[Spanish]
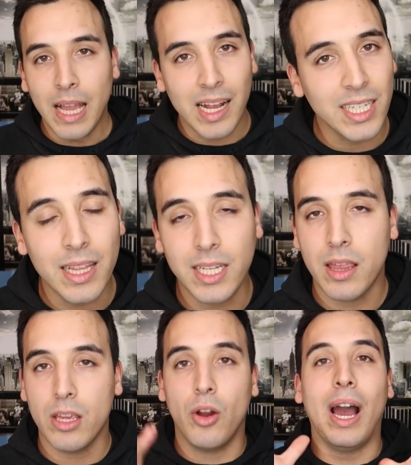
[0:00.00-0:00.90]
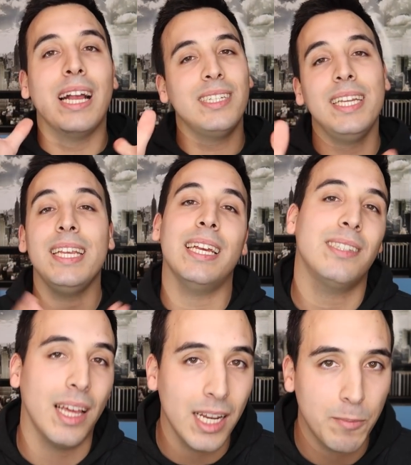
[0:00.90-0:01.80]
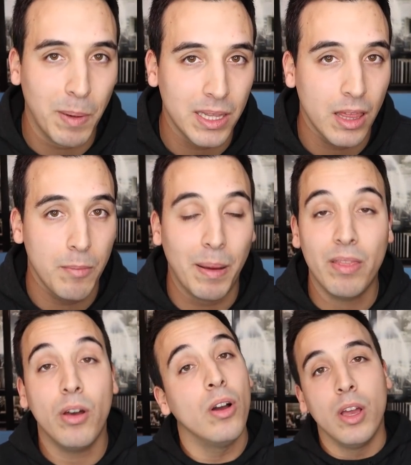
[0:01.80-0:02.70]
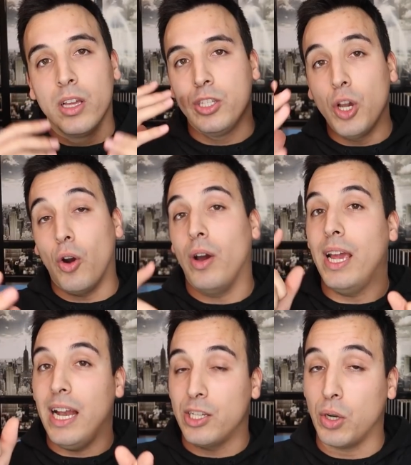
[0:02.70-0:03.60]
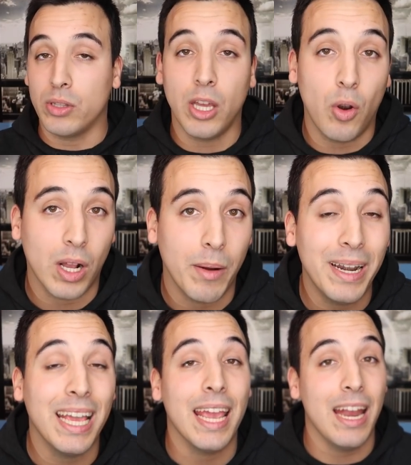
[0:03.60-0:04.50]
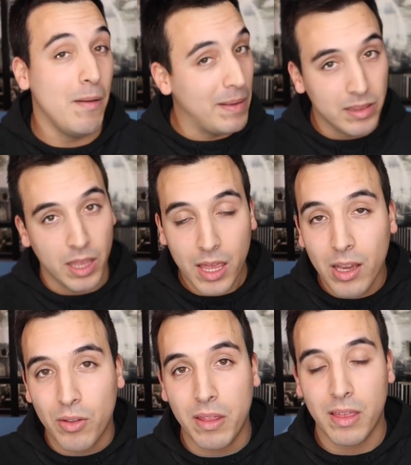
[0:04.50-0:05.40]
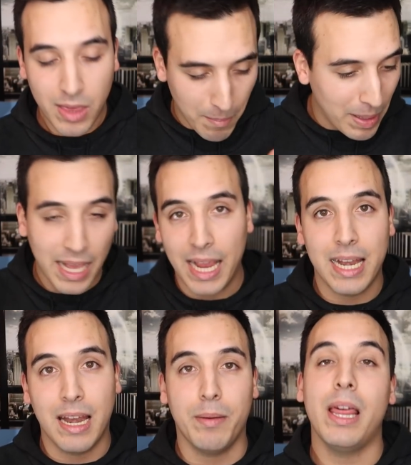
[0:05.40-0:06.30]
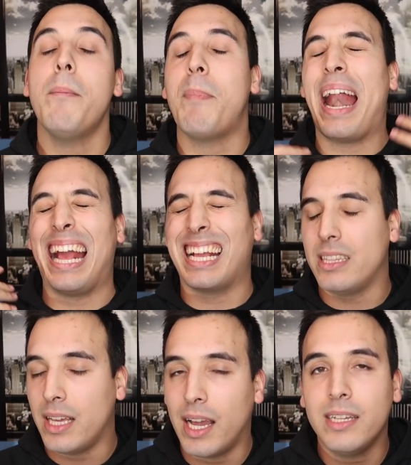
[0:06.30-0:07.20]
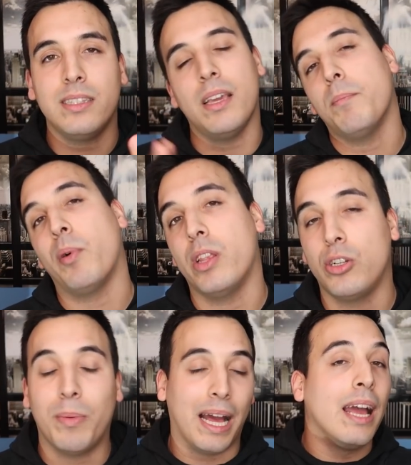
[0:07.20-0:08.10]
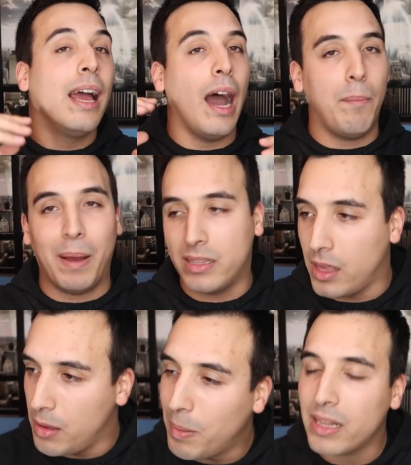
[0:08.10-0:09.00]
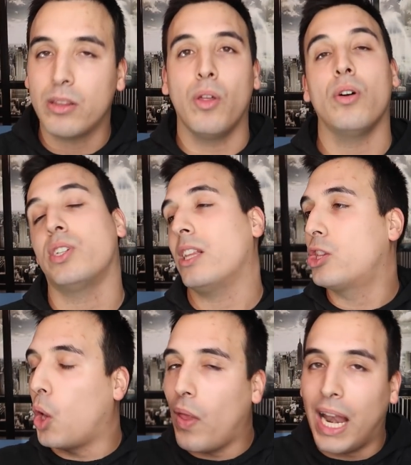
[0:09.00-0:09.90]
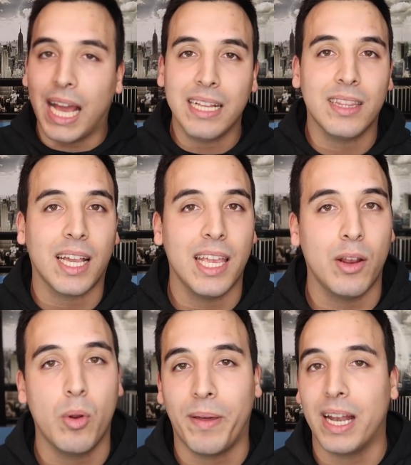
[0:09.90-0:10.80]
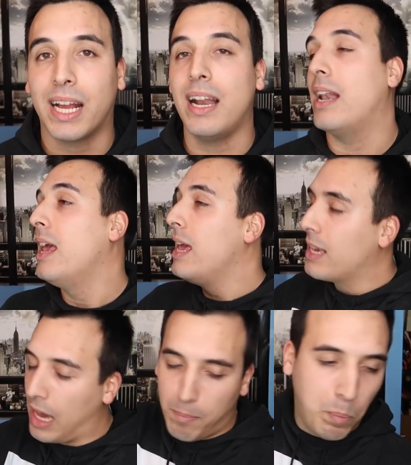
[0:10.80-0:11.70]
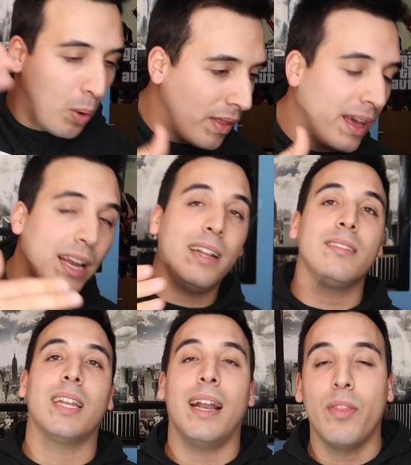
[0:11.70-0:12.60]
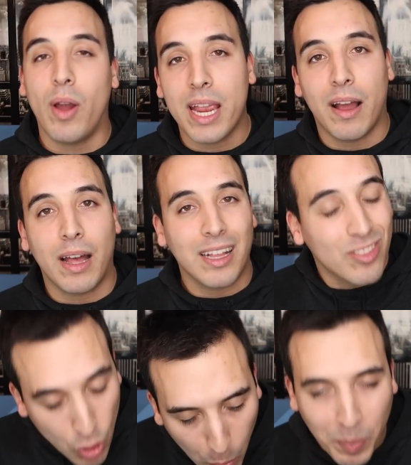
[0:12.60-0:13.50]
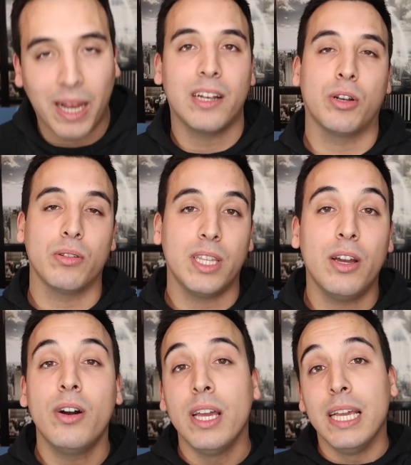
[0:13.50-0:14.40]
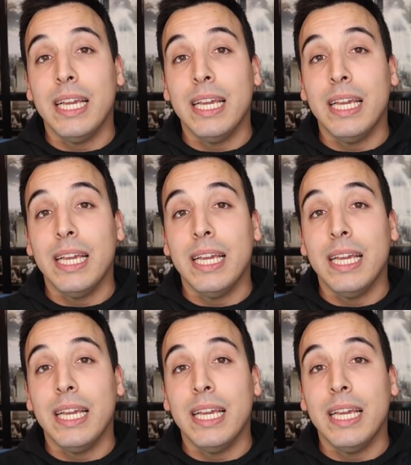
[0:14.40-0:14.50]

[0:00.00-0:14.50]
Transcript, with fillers: Así de sencillo, así ya estarías participando yo el sorteo lo acabaré el 25 de diciembre en Navidad para que tengáis tiempo de sobra a participar todos, a toda la gente que llegue nueva del canal, que pueda ir entrando ahí a, tope al sorteo.